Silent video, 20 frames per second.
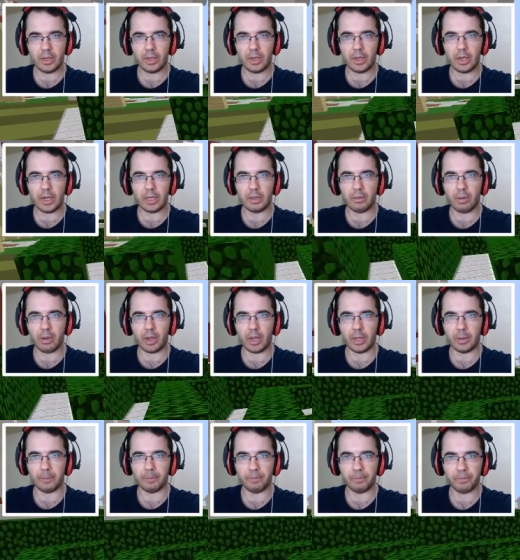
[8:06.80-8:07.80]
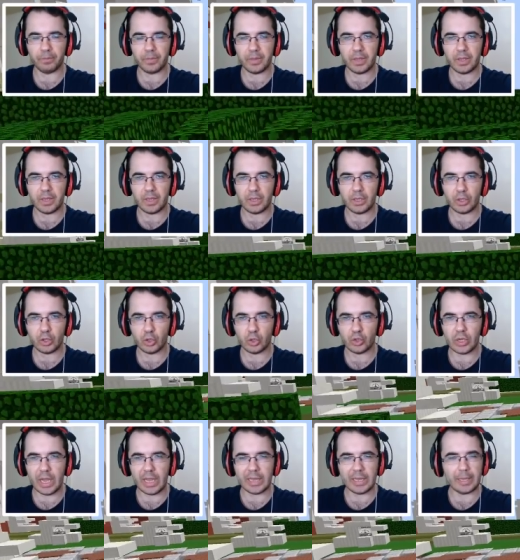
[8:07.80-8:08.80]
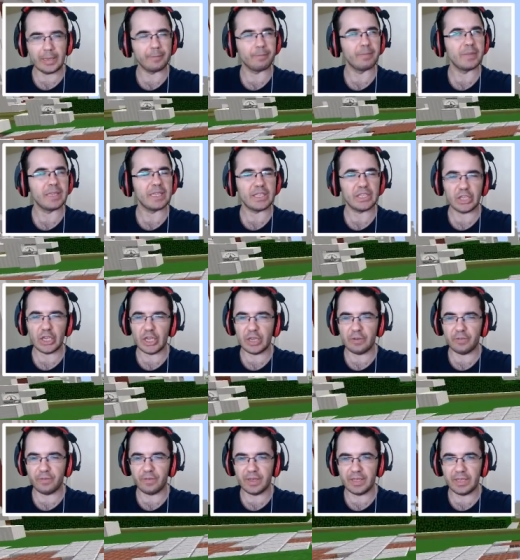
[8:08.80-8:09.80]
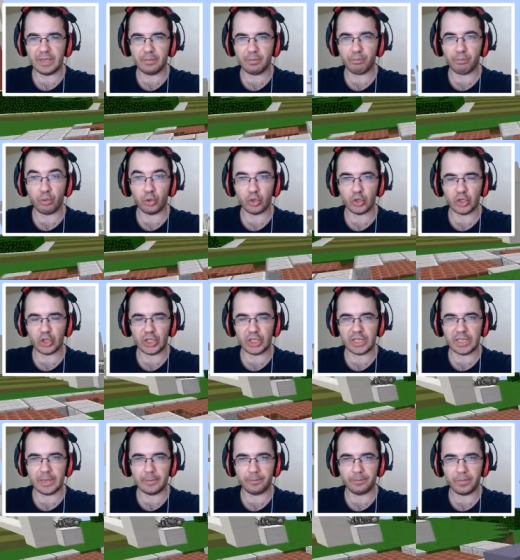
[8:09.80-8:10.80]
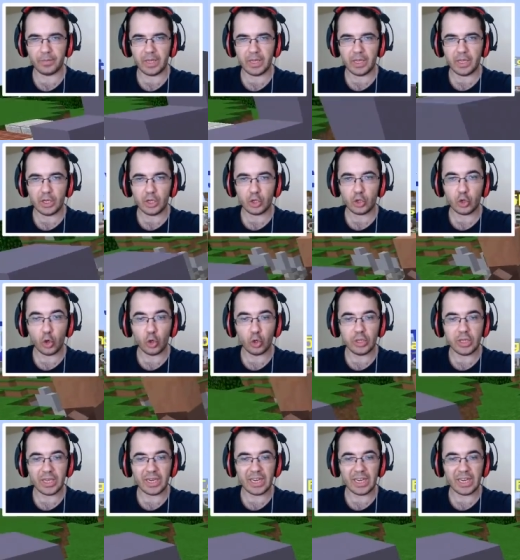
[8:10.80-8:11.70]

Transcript: Haydi bakalım. Güzeldi. Keyifliydi. Ponçikti. Köylüden